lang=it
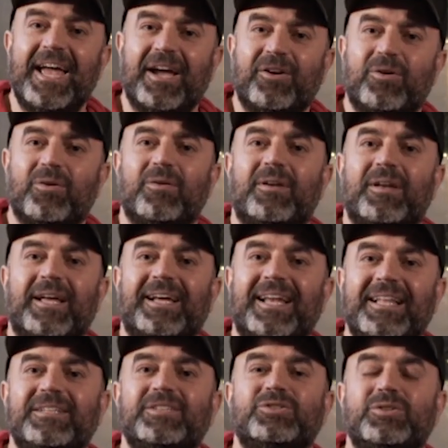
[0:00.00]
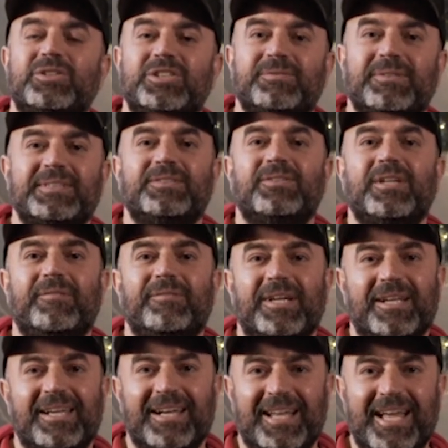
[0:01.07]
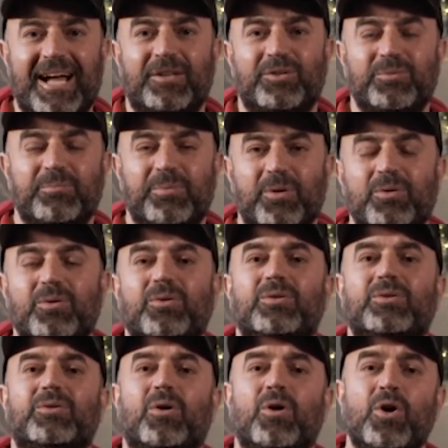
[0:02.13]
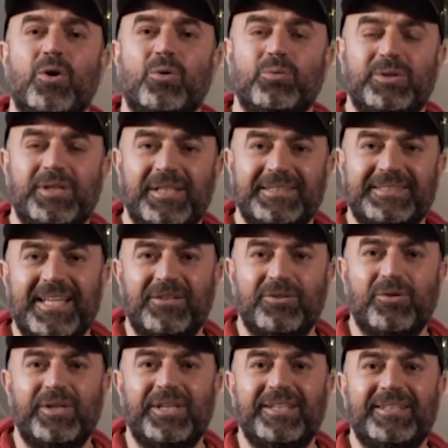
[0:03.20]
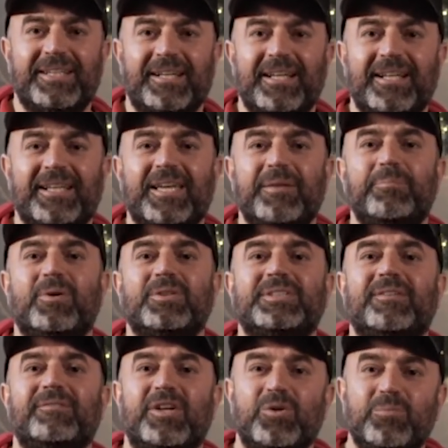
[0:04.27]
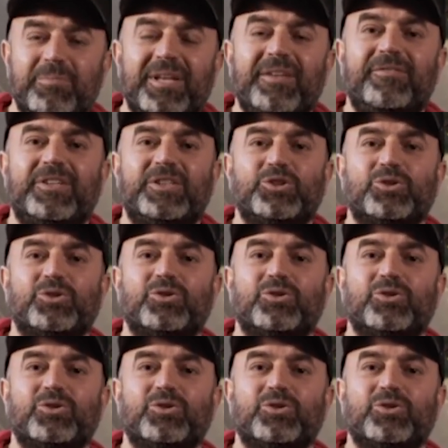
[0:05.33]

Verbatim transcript: Ecco la grande soddisfazione è aver creato un prodotto utilizzando internet che possa avere un beneficio